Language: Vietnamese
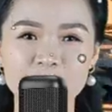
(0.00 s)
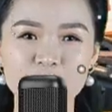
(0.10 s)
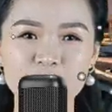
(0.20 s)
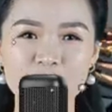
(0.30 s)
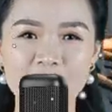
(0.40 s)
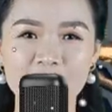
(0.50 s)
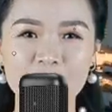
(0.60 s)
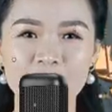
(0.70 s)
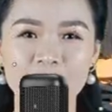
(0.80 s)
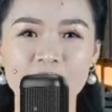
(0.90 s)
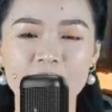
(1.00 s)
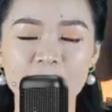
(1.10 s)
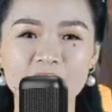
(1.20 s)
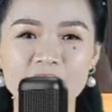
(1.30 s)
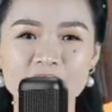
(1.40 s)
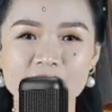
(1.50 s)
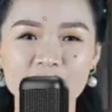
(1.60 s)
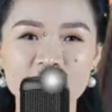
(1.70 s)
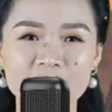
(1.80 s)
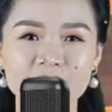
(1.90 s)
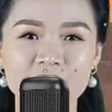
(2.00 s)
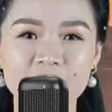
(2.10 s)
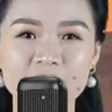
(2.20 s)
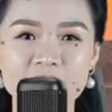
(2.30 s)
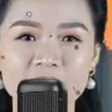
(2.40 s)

Công việc khởi sắc, tài vận viên mãn,